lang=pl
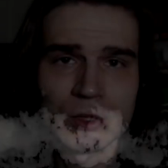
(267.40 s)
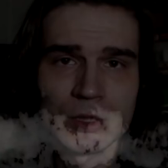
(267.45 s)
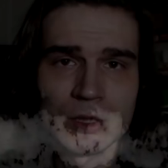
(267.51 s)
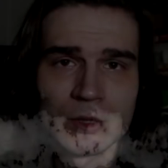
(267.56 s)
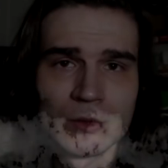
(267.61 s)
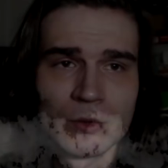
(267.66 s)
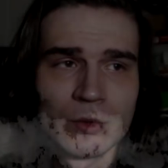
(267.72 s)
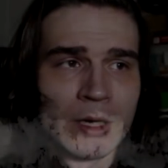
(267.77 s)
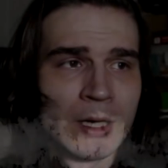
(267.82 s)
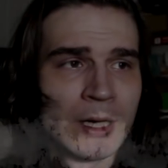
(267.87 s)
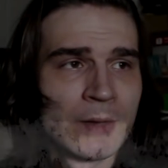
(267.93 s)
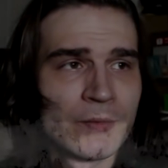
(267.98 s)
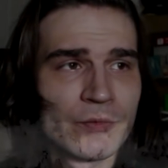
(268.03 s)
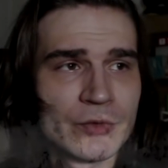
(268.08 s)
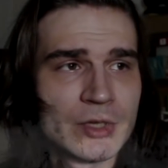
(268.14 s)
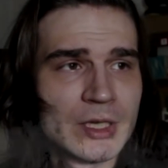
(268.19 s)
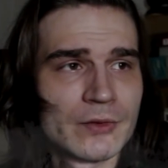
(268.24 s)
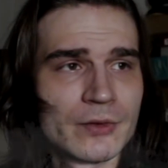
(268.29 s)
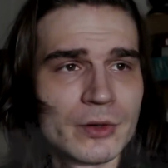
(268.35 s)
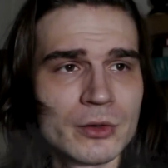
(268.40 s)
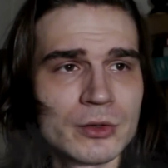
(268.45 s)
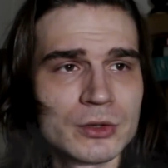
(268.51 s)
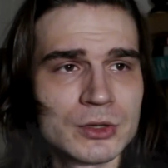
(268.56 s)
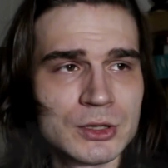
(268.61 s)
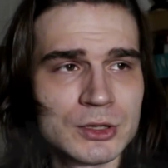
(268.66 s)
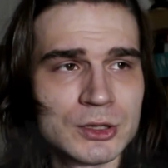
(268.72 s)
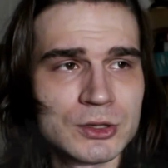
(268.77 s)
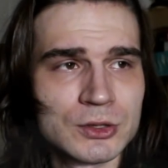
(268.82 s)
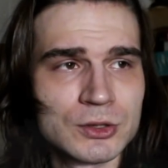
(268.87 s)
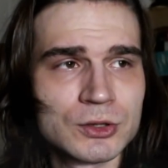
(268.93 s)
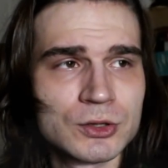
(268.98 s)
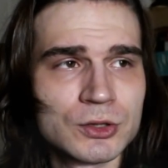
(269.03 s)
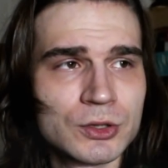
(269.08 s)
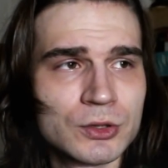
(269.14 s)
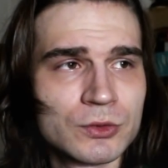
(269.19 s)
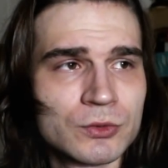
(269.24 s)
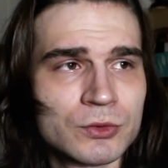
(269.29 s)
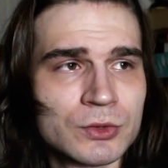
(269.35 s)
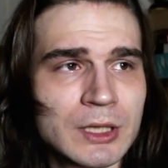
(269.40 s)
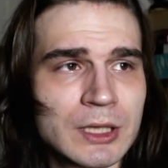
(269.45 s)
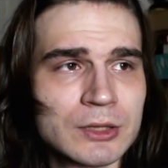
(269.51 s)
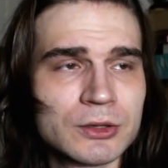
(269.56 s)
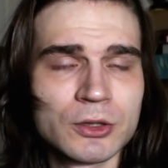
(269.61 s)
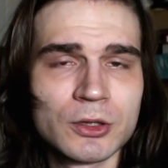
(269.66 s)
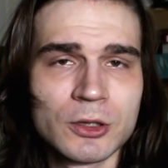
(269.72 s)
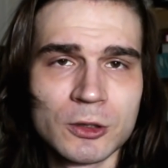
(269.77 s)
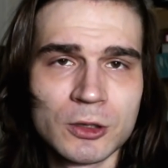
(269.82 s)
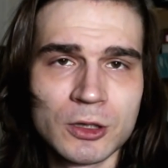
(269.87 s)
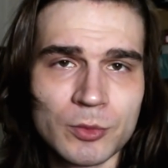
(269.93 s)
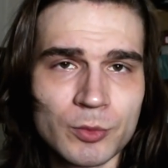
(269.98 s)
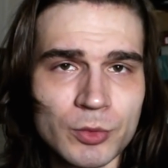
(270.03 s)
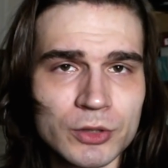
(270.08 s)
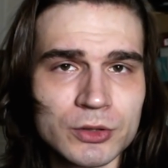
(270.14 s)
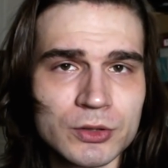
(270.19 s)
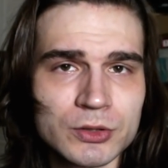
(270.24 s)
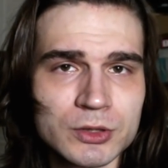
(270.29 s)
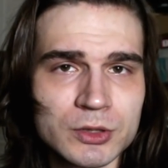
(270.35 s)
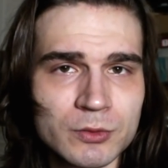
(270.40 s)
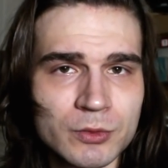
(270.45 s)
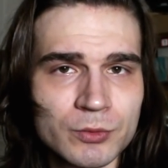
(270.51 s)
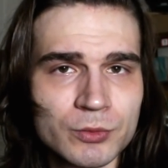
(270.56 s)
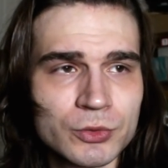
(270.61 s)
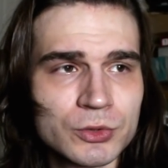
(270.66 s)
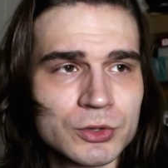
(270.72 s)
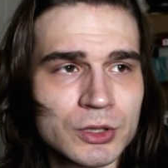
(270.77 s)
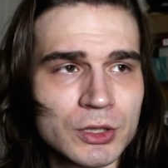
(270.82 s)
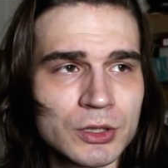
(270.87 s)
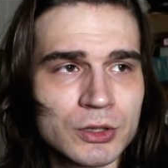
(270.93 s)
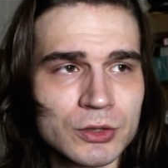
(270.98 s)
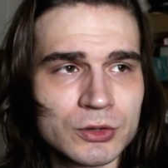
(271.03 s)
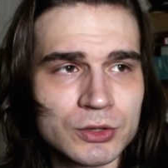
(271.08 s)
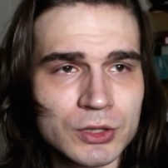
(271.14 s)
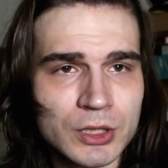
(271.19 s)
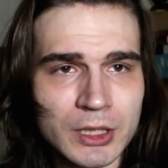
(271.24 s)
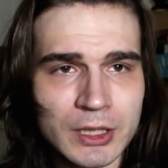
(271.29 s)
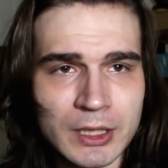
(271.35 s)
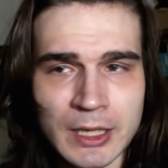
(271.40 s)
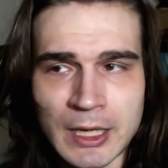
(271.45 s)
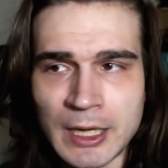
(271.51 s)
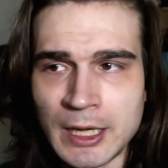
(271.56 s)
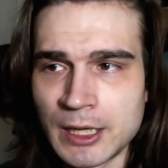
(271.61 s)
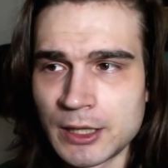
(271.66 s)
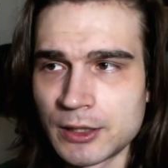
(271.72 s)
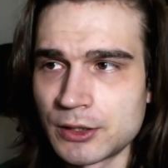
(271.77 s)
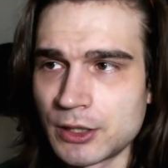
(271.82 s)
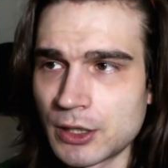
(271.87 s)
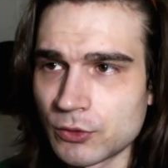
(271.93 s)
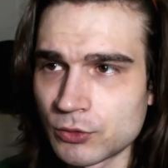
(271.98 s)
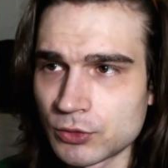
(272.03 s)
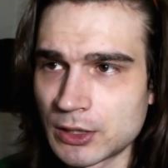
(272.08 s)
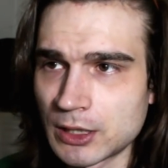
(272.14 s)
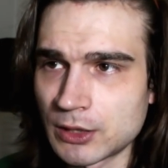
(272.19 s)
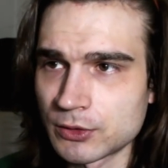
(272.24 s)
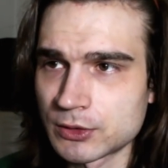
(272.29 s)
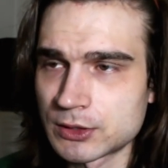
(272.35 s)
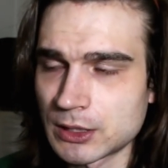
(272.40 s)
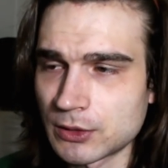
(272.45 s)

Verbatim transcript: się, wydawało się, że coś się uda, to tylko po to, żeby później to się nie udało.